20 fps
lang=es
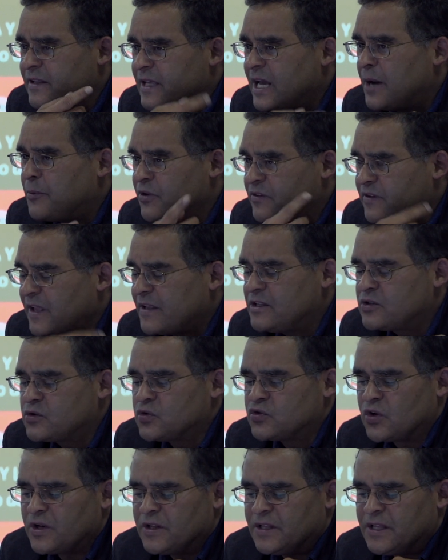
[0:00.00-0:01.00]
digamos, estas
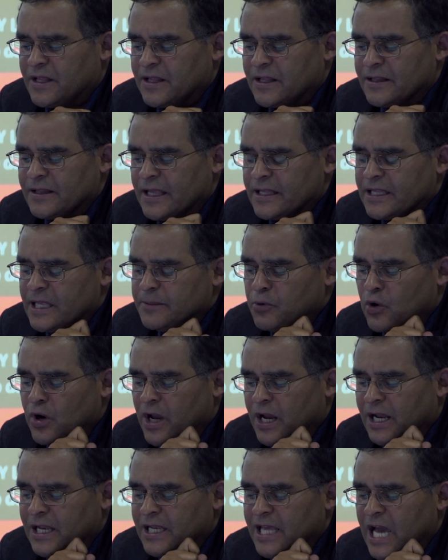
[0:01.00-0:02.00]
discusiones de, de, tipo
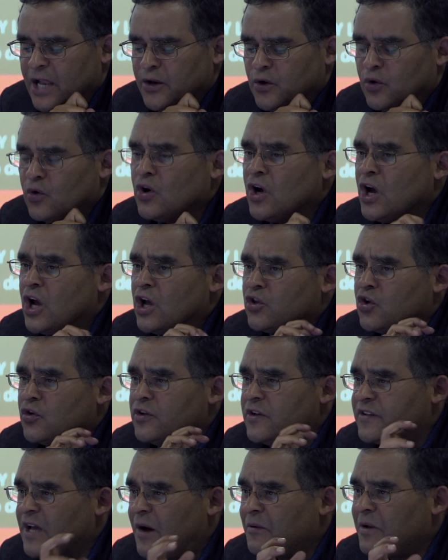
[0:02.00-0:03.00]
hegeliano,
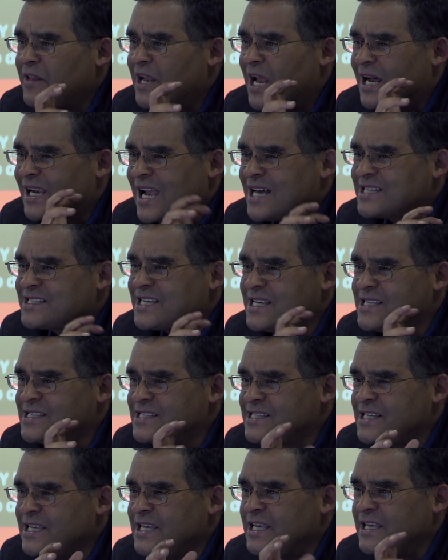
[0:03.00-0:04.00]
donde se habla de la clase
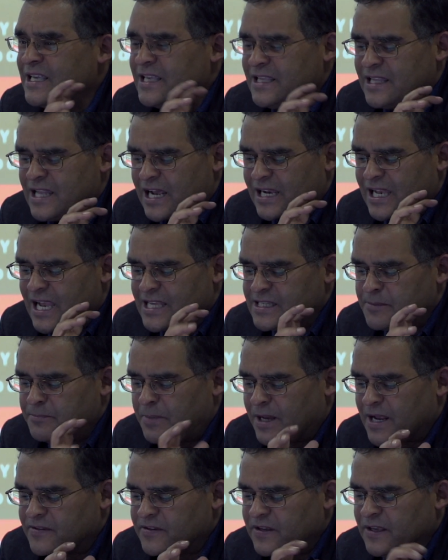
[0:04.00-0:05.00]
en sí y de la clase
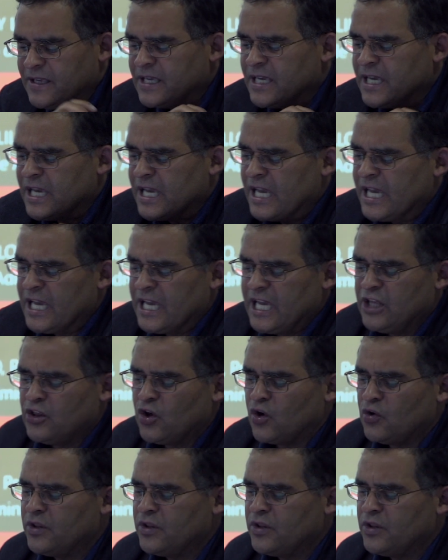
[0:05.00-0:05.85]
para sí, y